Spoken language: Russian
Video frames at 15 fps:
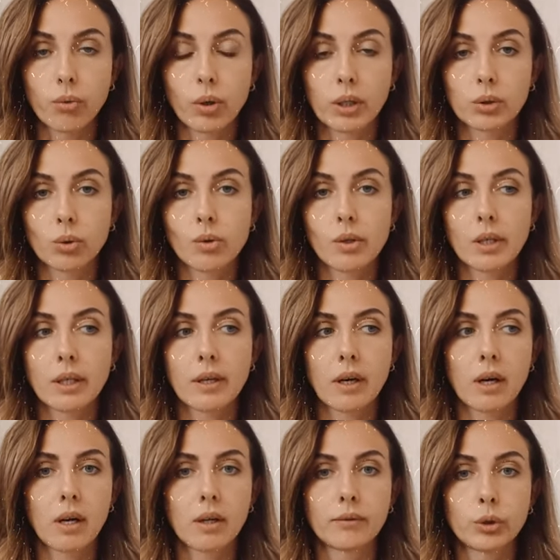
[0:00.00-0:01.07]
у
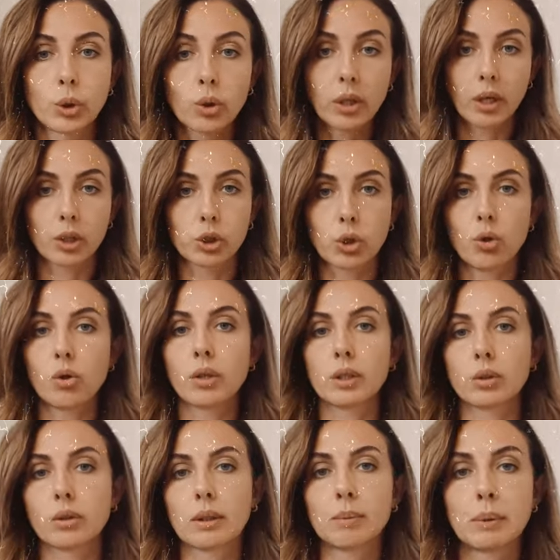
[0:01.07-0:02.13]
которых все хорошо,
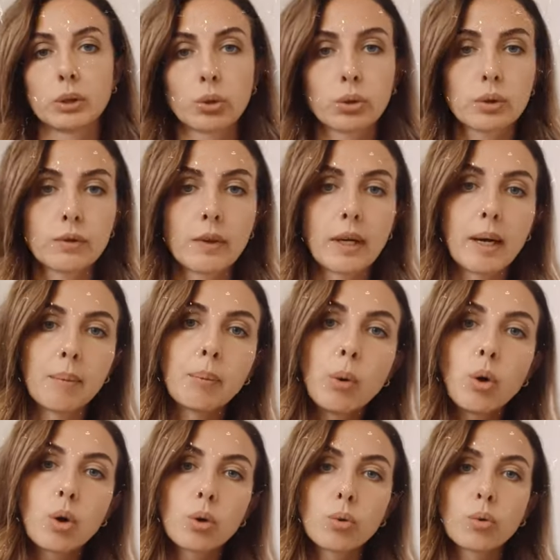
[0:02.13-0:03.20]
которые почувствовали
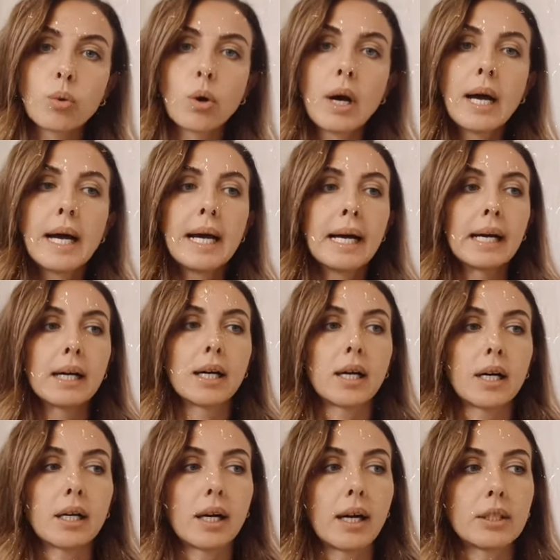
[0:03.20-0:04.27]
опору,
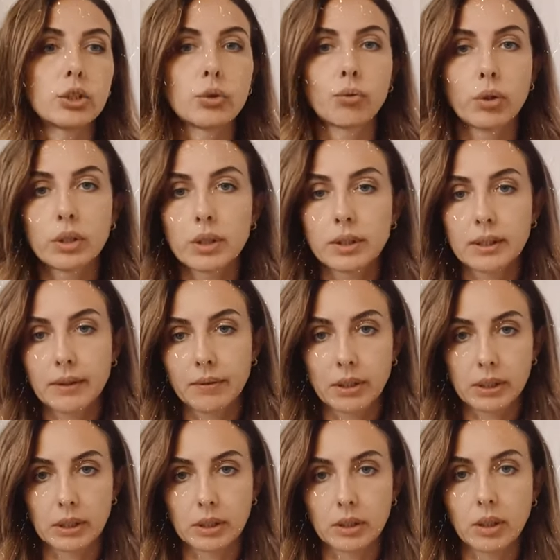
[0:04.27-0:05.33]
а, от чего это
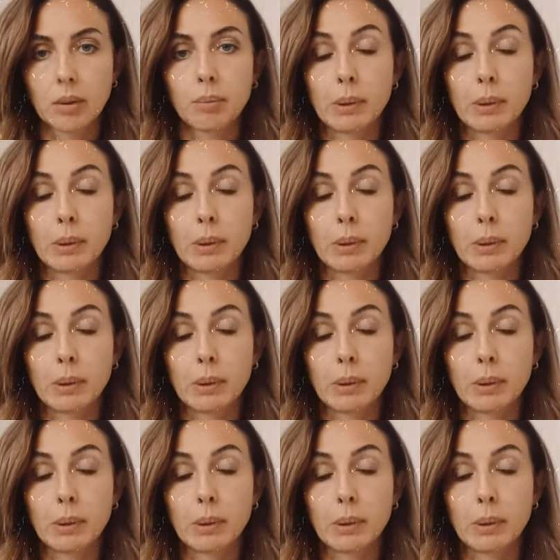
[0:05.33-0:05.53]
зависит?